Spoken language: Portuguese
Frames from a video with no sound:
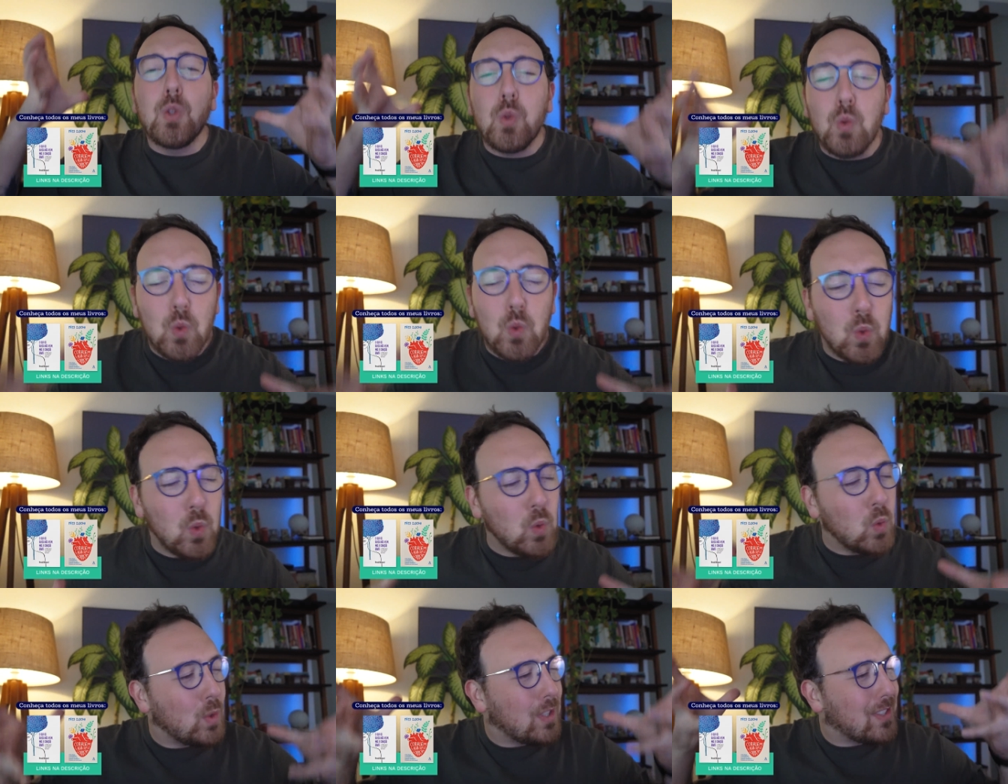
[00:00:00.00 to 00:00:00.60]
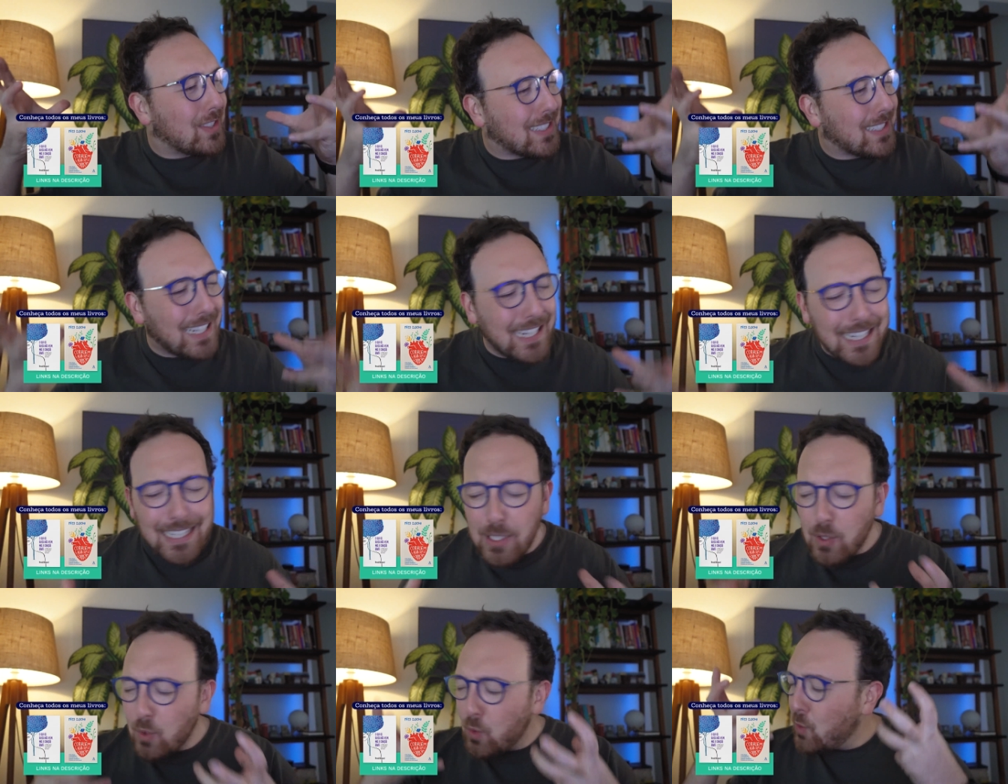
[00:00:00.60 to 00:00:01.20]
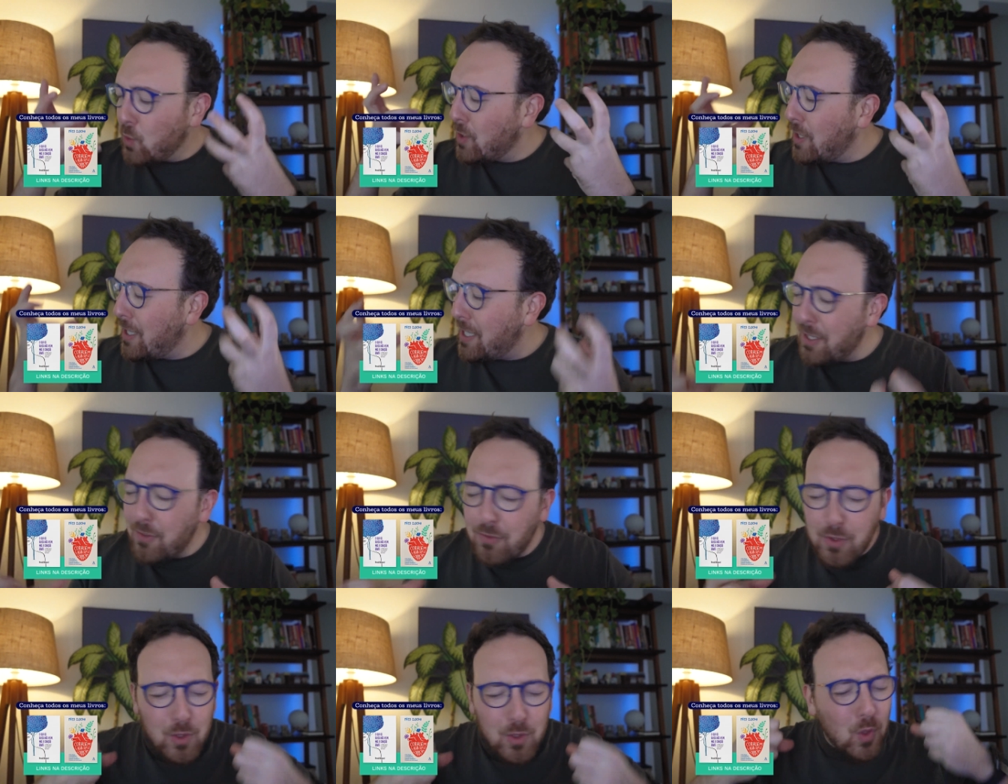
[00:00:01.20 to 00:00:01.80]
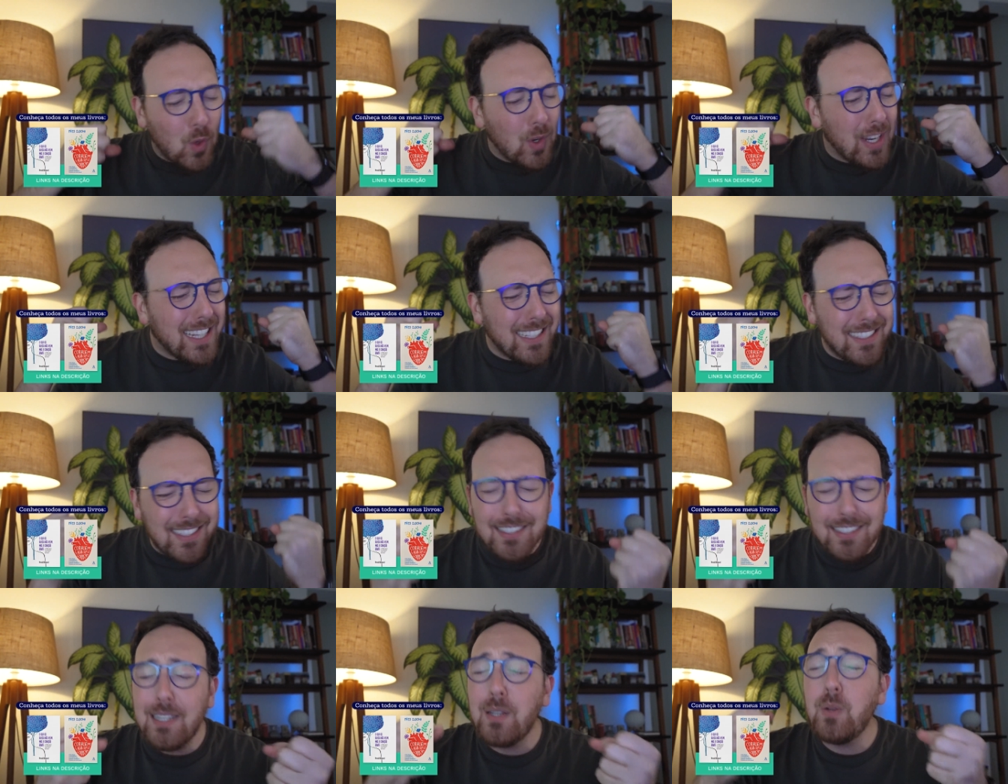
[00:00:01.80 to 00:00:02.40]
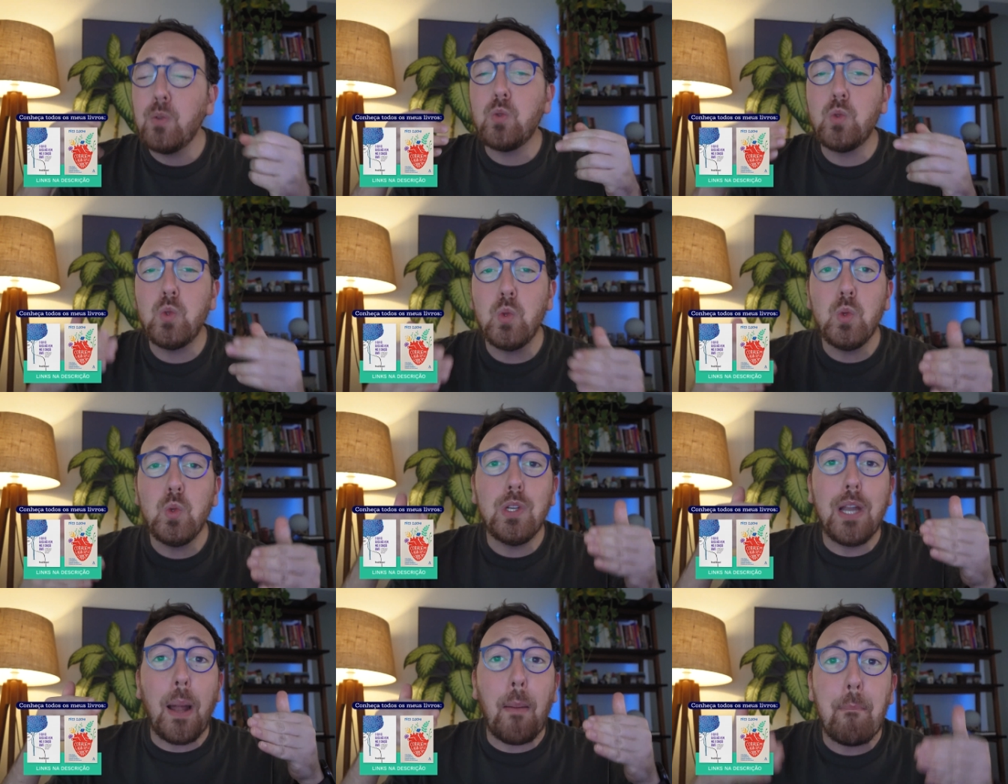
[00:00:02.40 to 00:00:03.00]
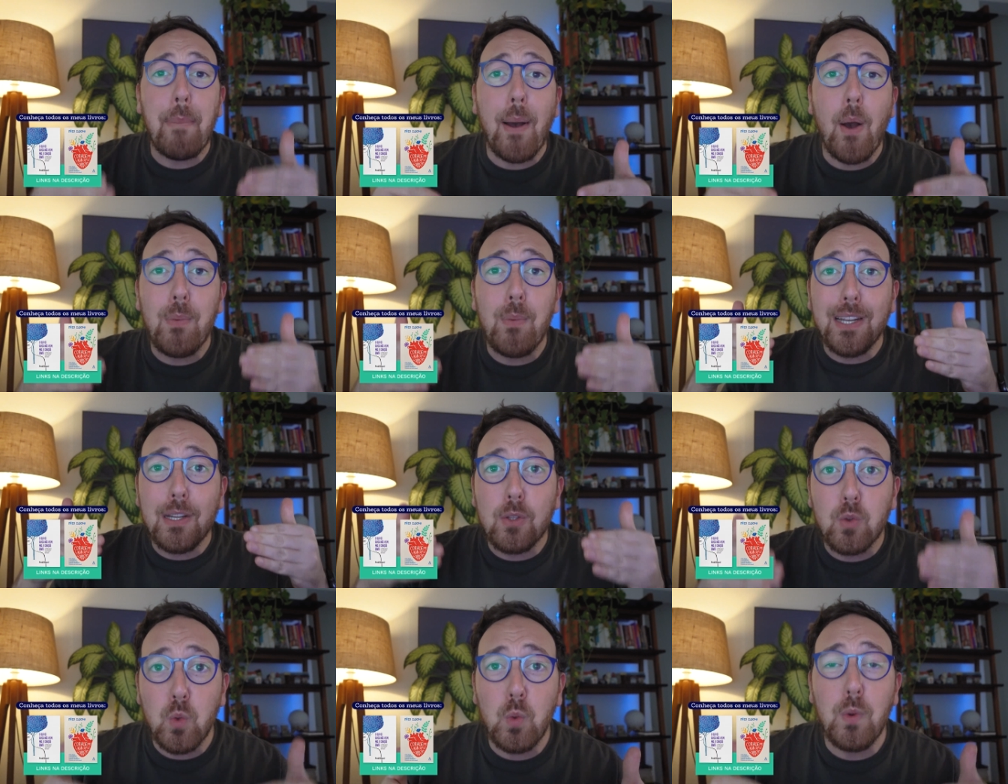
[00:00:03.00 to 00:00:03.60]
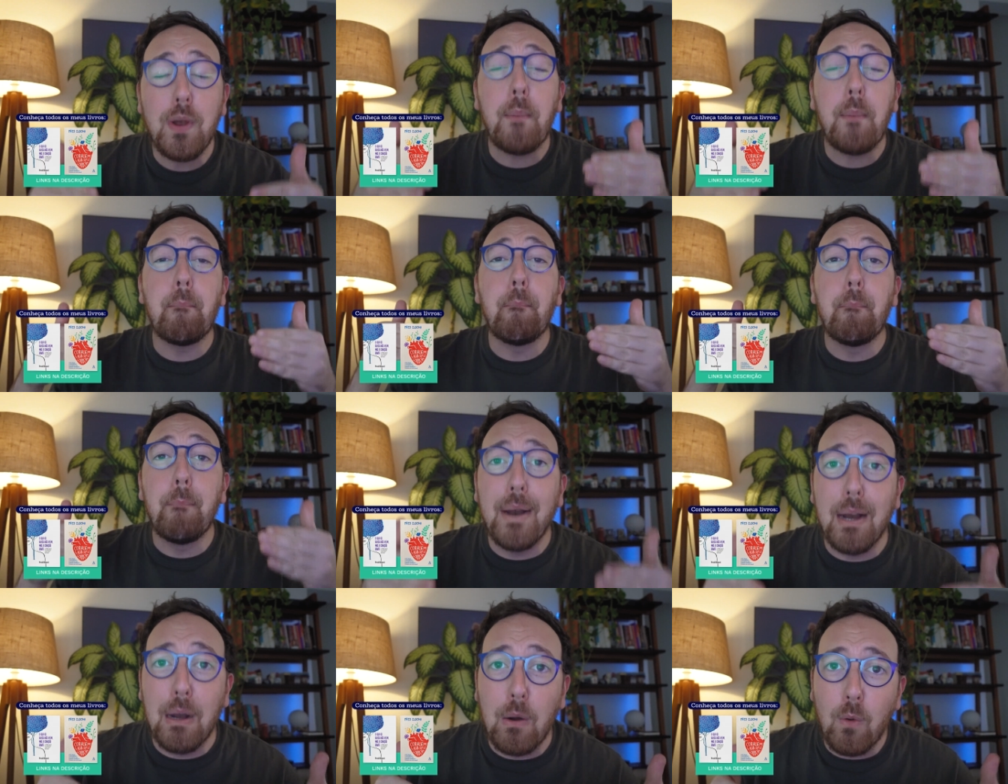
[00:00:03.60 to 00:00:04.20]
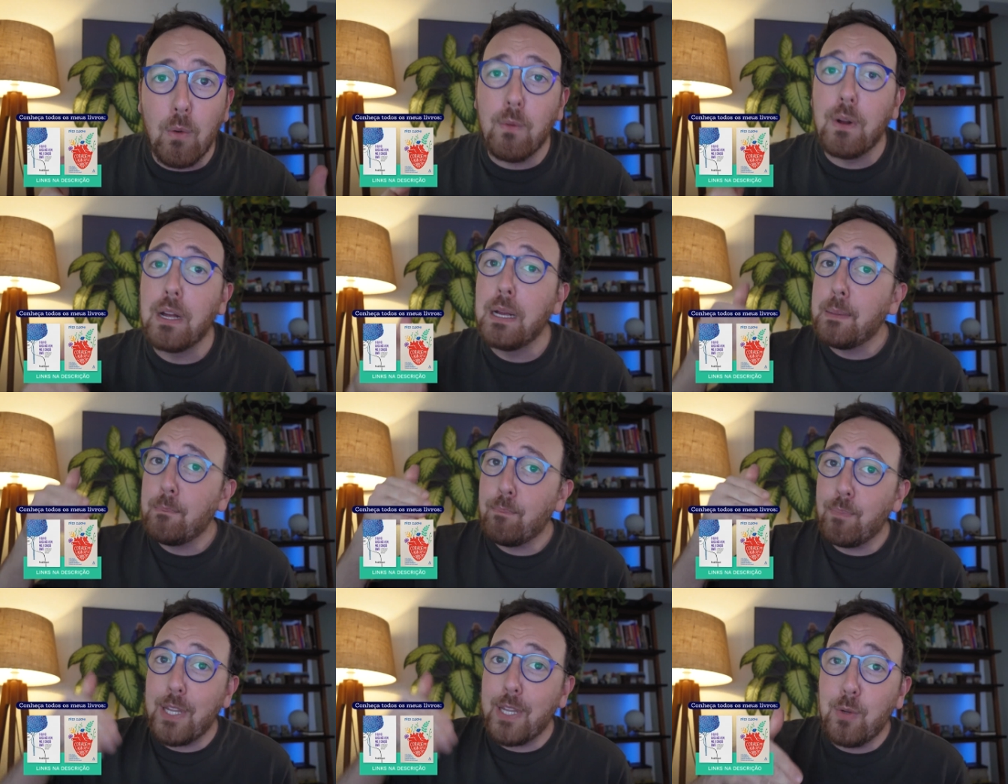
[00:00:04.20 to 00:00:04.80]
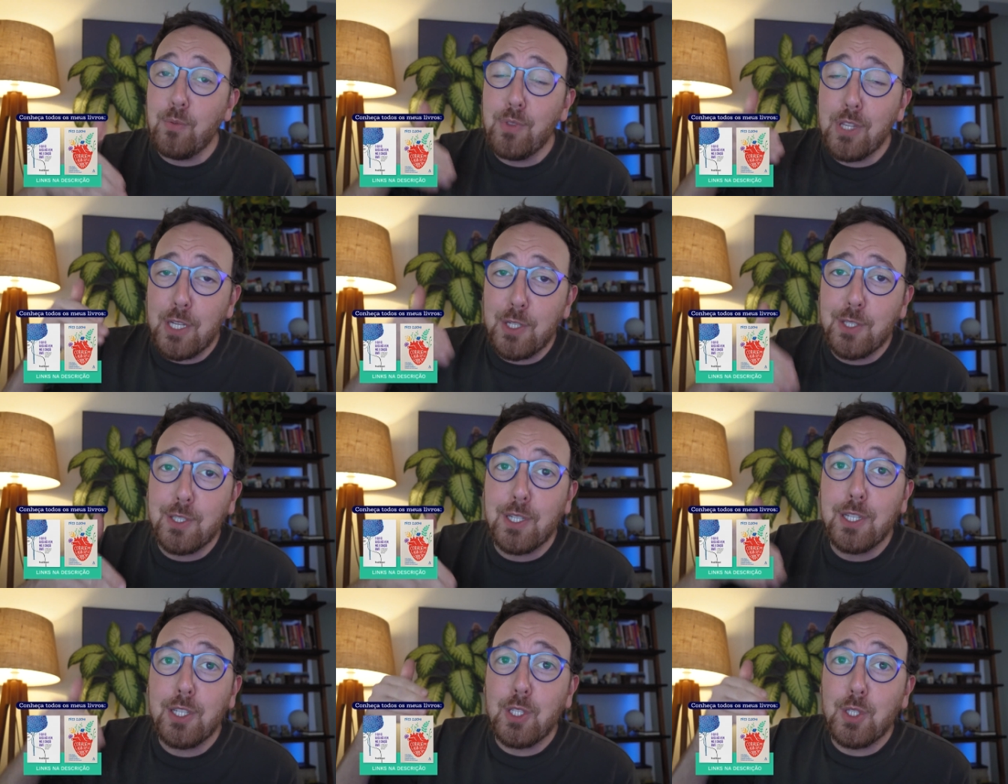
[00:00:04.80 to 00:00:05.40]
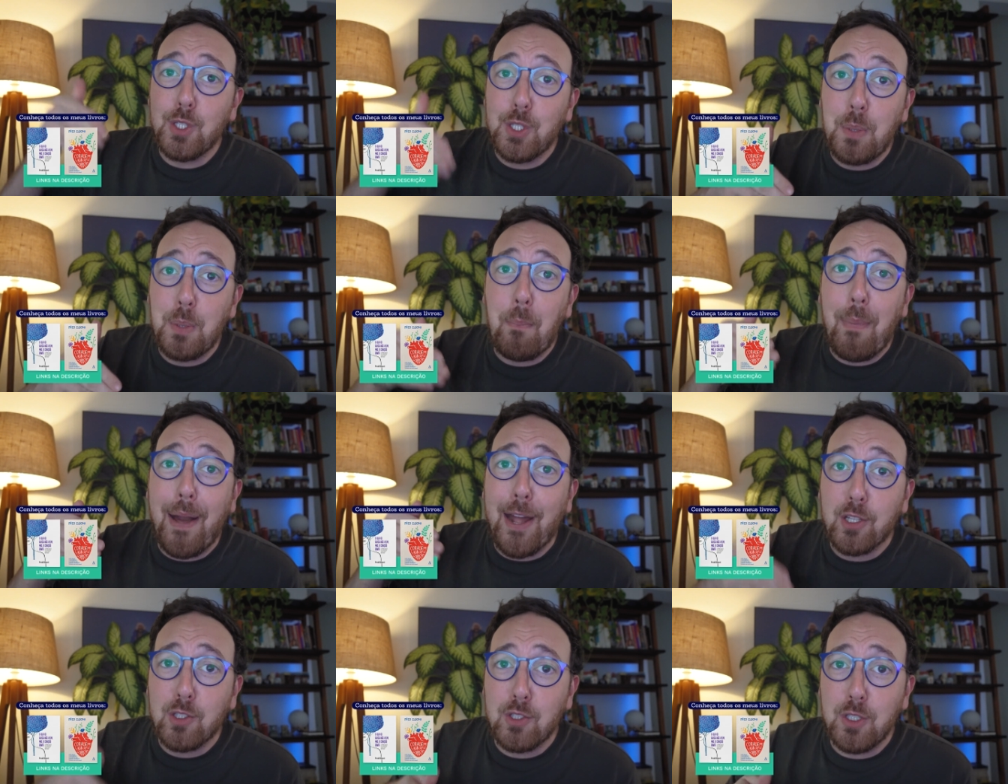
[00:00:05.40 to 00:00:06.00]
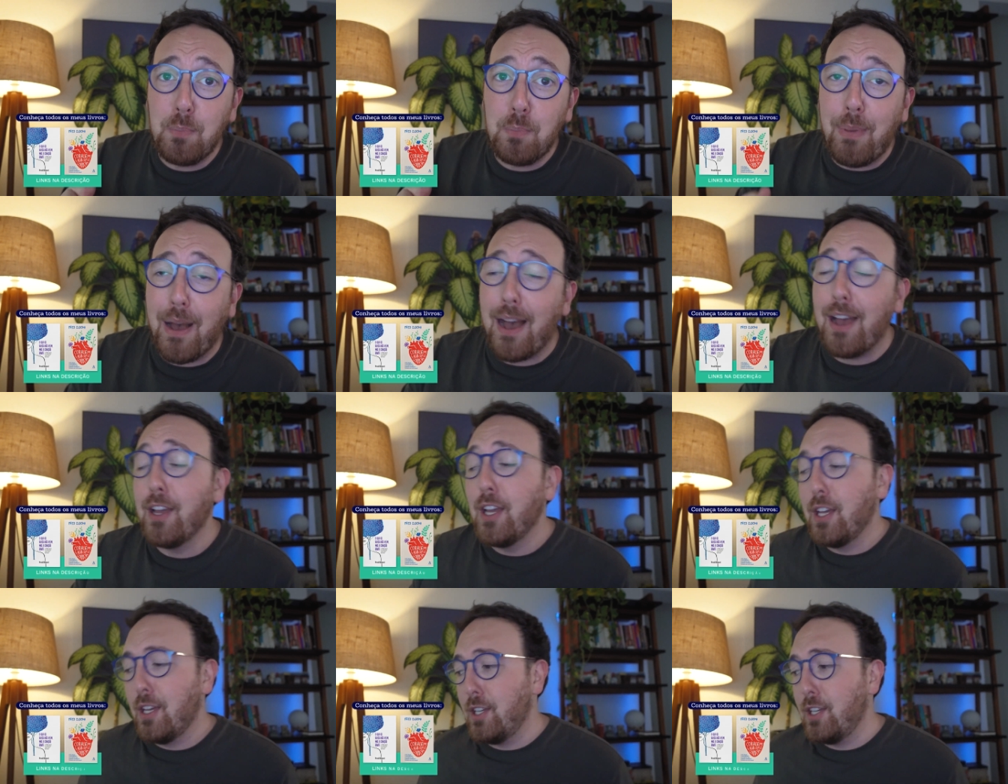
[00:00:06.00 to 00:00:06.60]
tudo escrito, os livros, conexão, tudo na palma da tua mão não deixa de participar.